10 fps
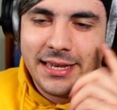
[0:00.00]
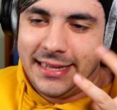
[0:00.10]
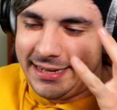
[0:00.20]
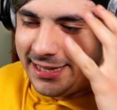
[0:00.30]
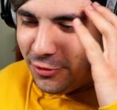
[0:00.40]
in
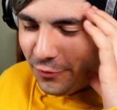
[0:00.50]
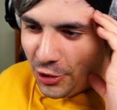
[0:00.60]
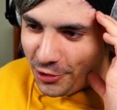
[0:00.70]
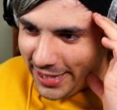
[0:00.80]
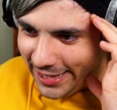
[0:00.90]
realtà non ve
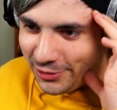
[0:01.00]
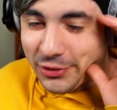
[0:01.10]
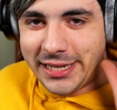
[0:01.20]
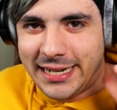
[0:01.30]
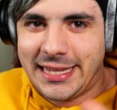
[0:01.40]
l'ho detto,
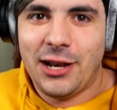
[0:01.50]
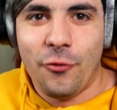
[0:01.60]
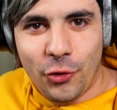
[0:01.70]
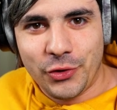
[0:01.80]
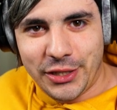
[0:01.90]
in realtà li ho
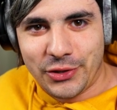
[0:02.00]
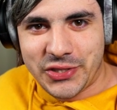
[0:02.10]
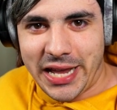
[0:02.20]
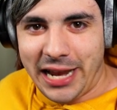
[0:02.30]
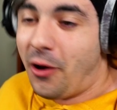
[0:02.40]
voluti
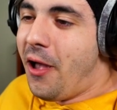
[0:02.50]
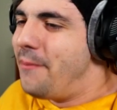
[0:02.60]
indossare io.